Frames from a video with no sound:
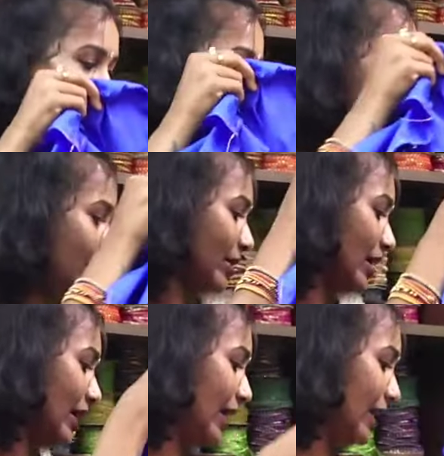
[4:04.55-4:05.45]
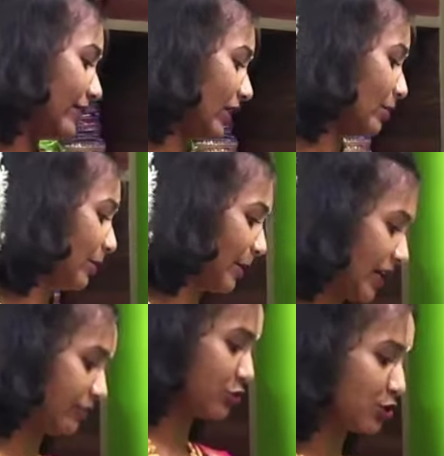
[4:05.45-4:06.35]
சோ இந்த மாதிரி நம்ம கிட்ட நிறையவே நம்ம
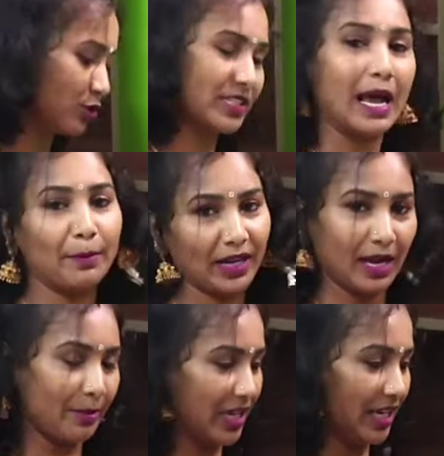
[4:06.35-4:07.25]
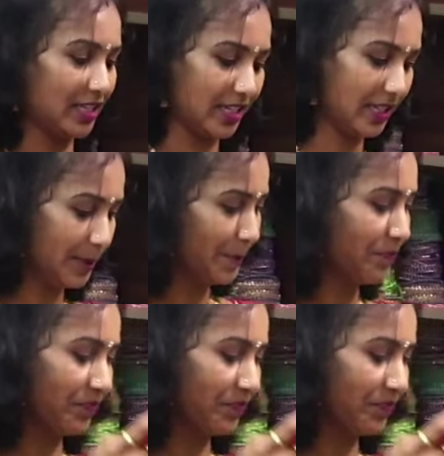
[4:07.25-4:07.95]
பண்ணி வச்சிருக்கோம் சாம்பிள் காமிக்கிறதுக்கு